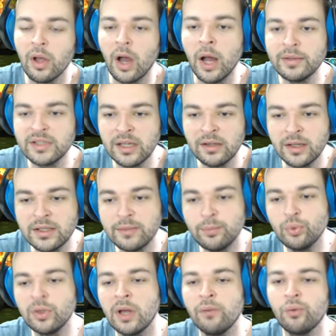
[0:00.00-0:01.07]
Abi sen nasıl
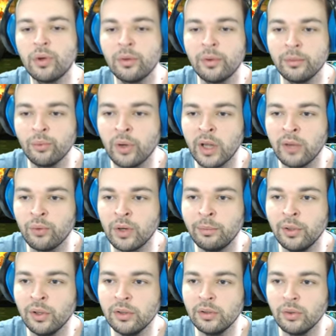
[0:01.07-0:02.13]
buradan vur oraya
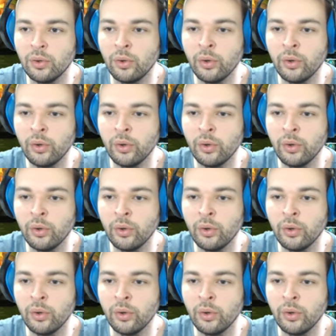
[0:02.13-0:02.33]
vurabiliyorsun?